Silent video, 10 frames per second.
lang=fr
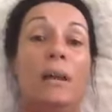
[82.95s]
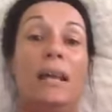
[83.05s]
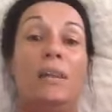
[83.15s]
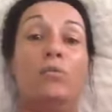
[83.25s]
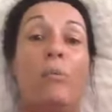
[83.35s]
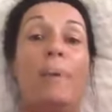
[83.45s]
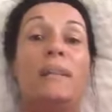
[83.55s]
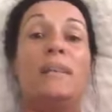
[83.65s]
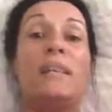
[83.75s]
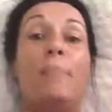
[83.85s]
Et nous, on paye
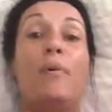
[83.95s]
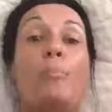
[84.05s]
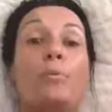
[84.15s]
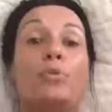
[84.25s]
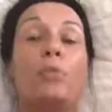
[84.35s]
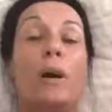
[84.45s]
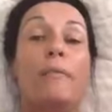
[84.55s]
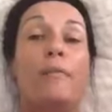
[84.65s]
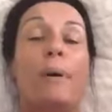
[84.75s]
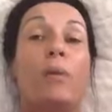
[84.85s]
des impôts pour toi, hein.
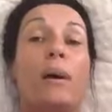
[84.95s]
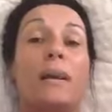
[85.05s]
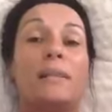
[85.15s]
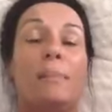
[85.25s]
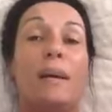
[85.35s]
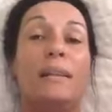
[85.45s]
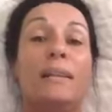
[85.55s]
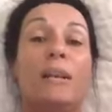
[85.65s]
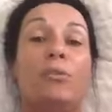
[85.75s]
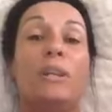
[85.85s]
Faut pas croire qu'à Saint-Martin, il
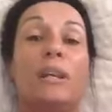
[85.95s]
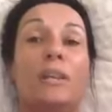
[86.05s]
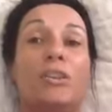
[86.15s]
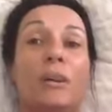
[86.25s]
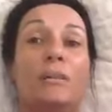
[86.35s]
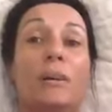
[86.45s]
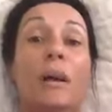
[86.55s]
n'y a que des riches, hein.